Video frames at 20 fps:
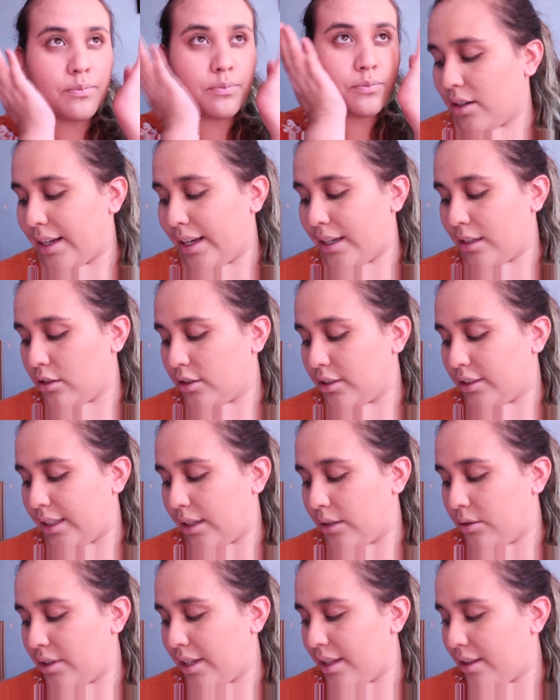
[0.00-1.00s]
Creo que
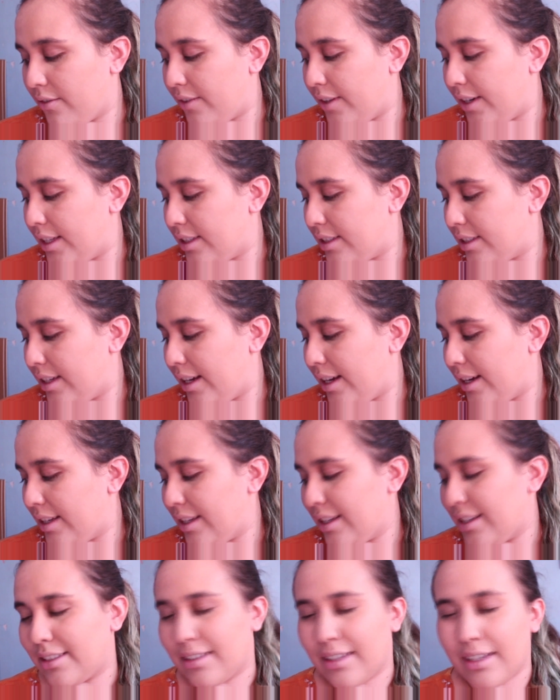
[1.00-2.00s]
noté una diferencia
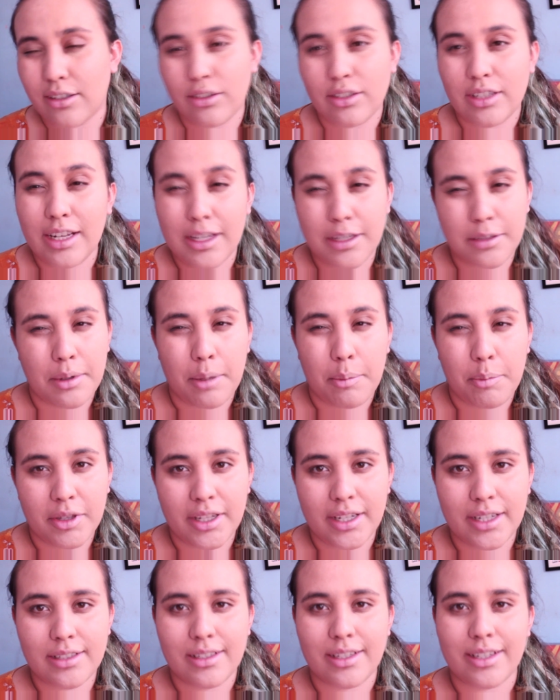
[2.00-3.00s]
y esta no se las voy a
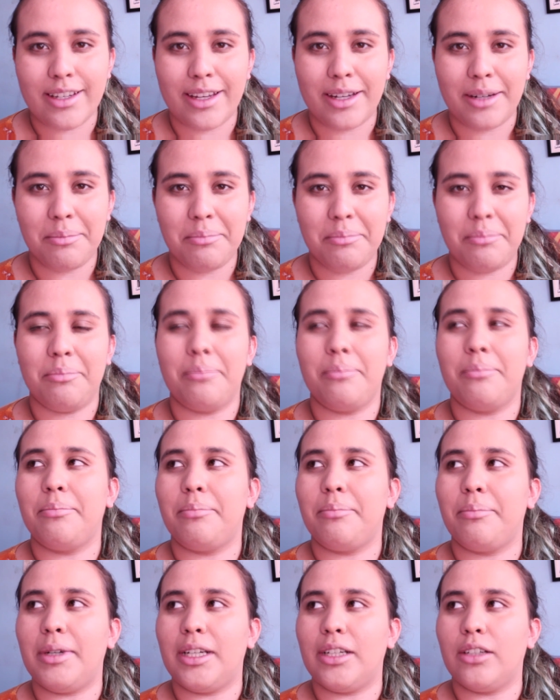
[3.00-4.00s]
poder enseñar,
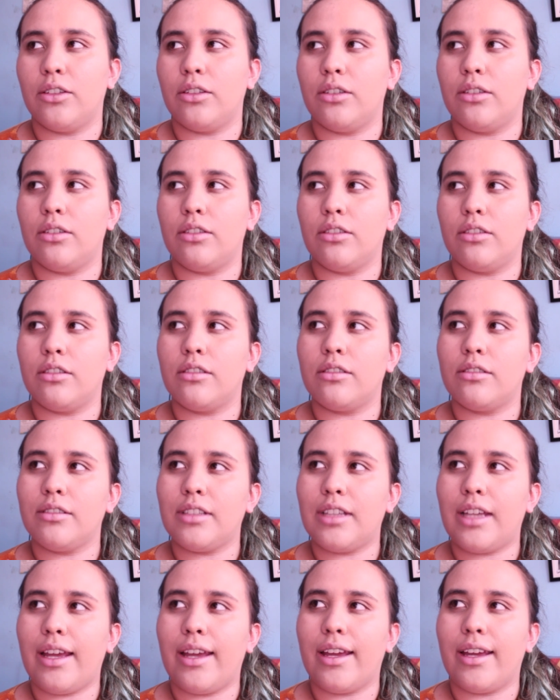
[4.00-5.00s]
pero
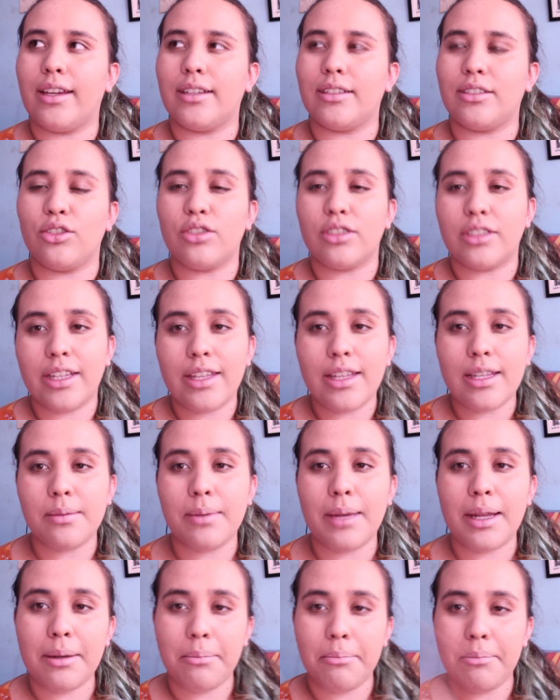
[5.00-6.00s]
eh, si ustedes
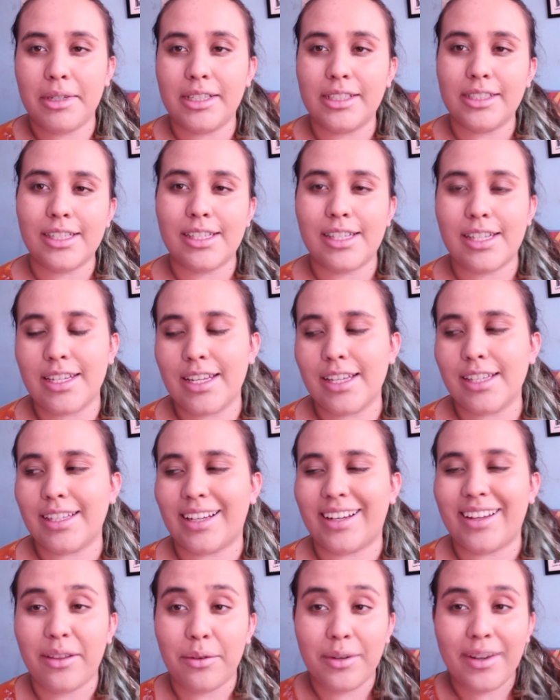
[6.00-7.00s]
ven mis reseñas
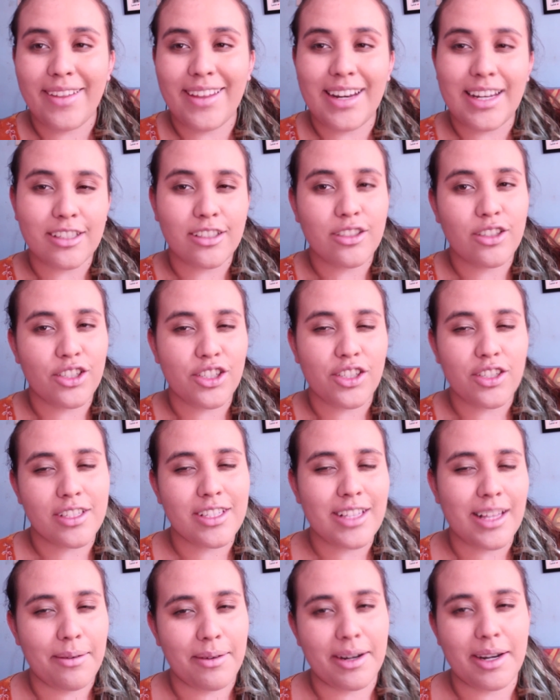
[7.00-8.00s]
de cada una de las
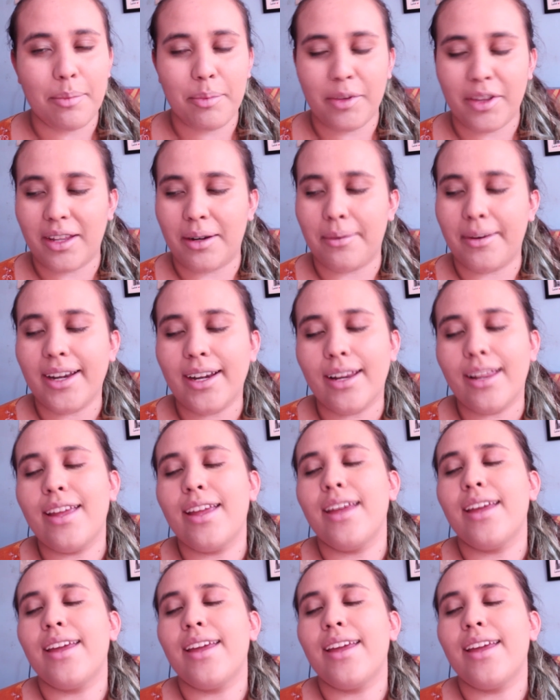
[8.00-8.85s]
cushions la van a poder ver.